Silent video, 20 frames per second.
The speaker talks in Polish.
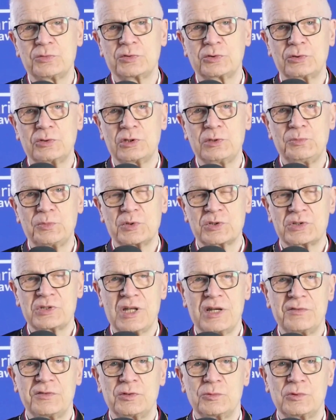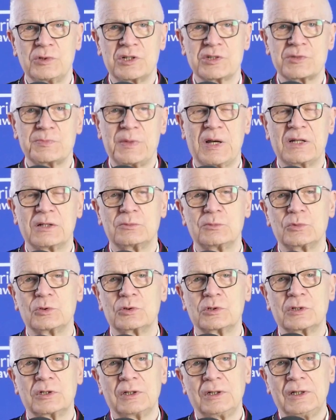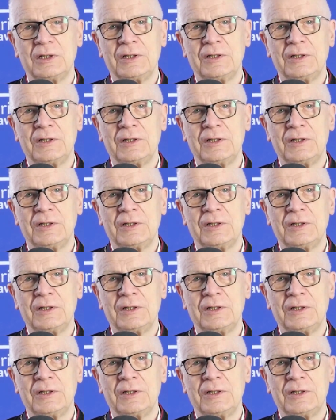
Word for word: w którym postawił nas Pan Bóg.